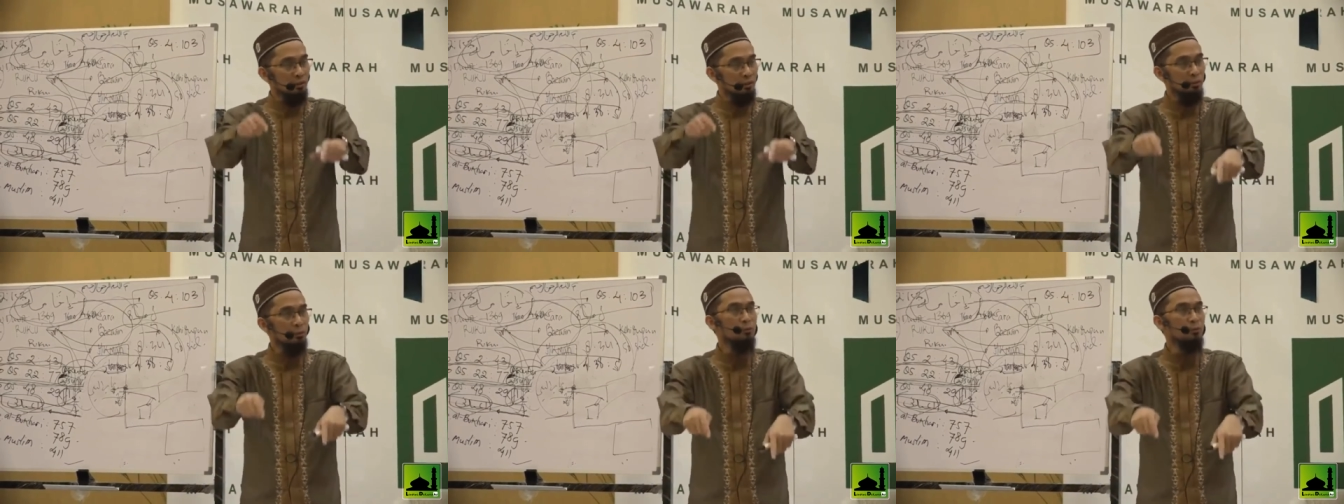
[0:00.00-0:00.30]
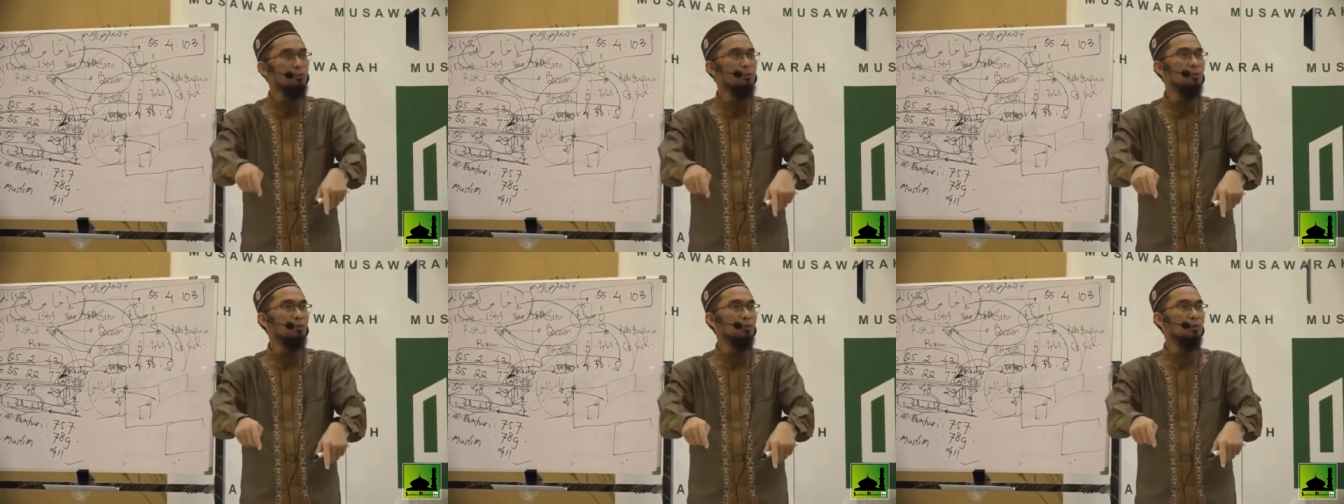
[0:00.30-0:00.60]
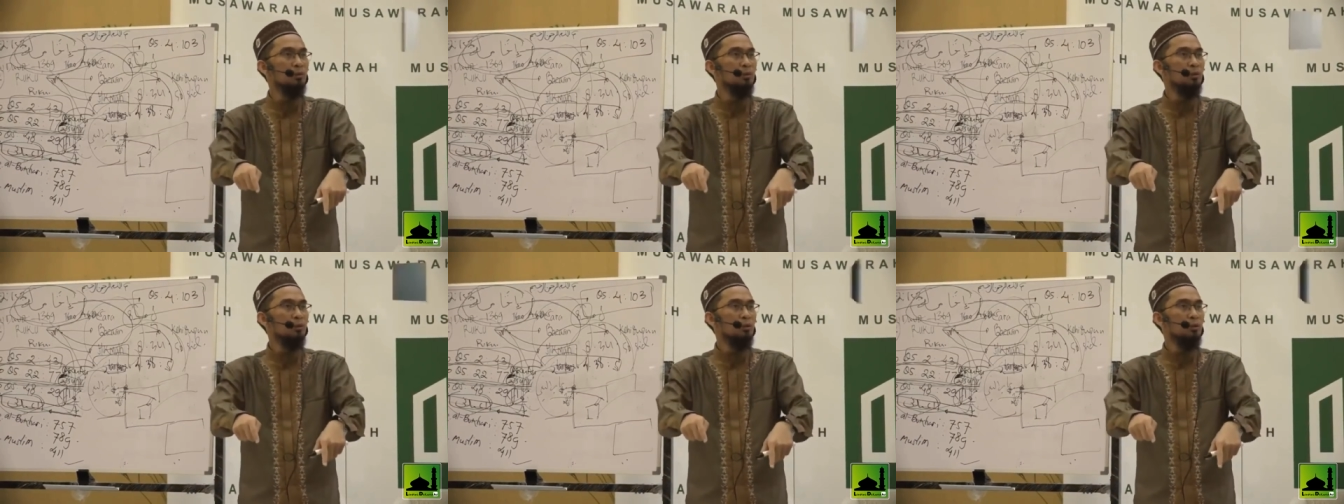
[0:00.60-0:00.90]
itu ruku.
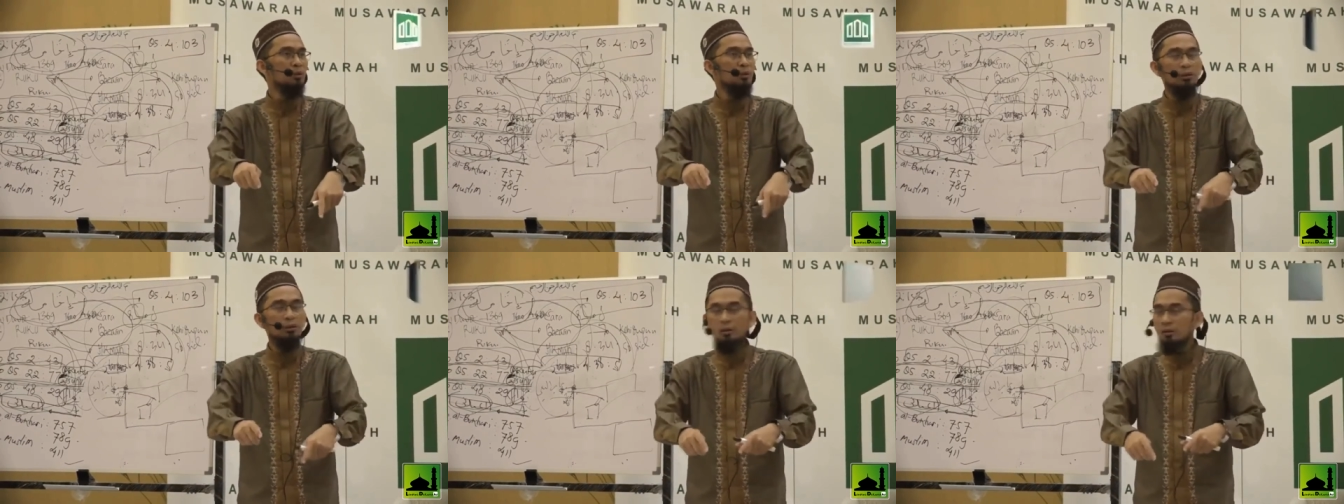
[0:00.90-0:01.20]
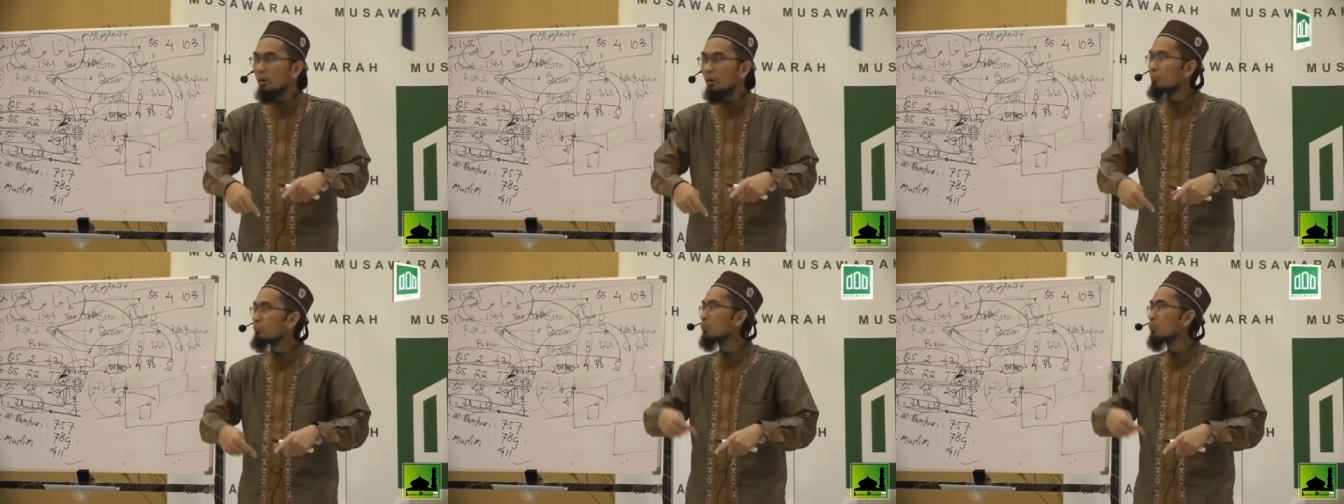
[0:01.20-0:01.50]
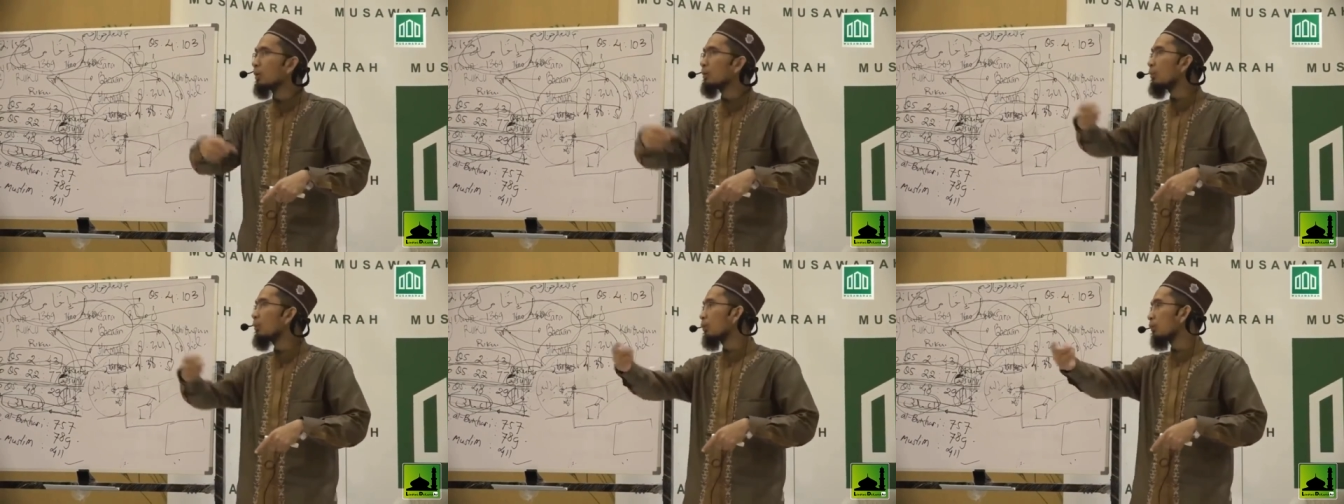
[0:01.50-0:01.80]
Ternyata nyambung
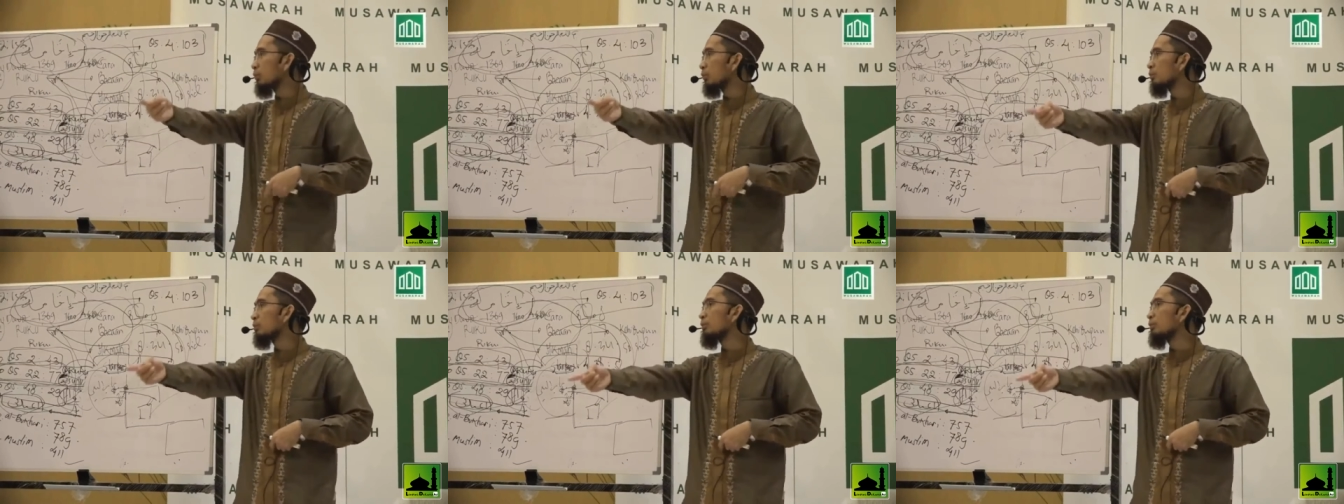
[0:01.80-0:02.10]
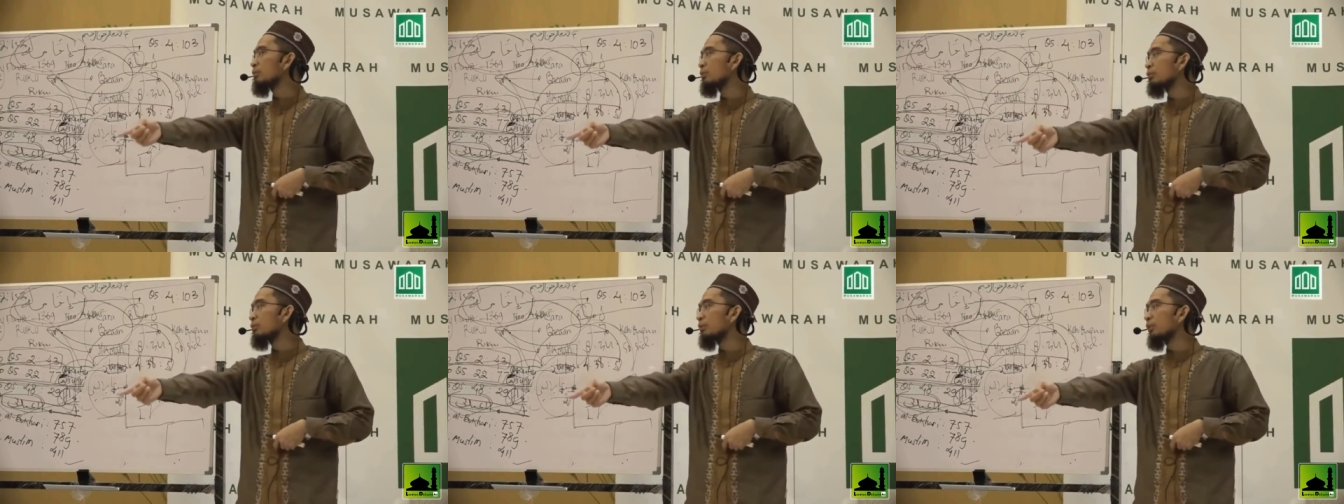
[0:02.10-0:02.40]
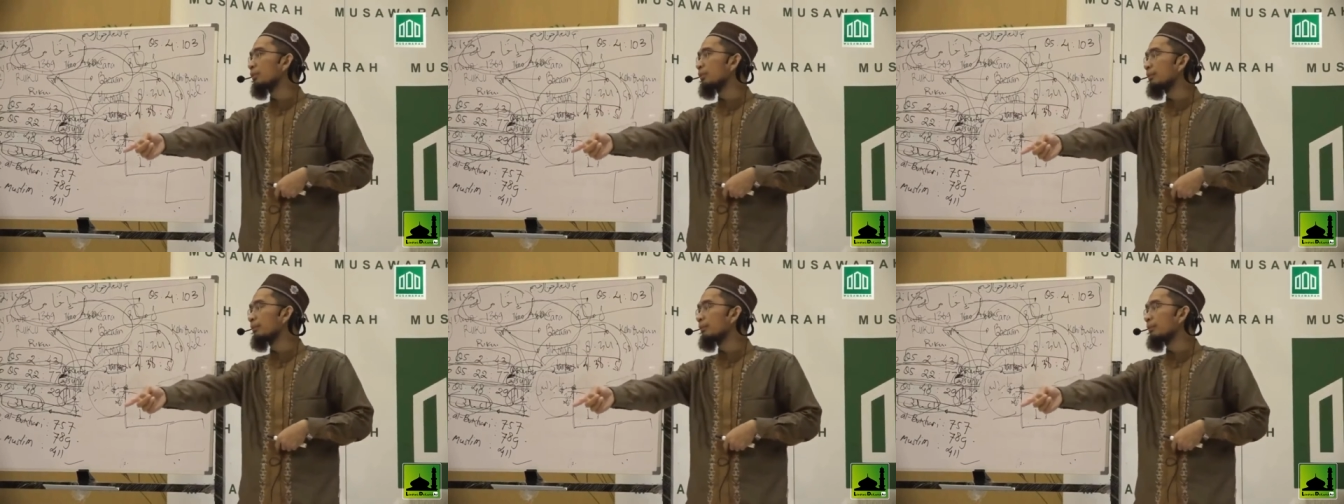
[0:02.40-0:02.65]
Al-Baqarah sampai selesai.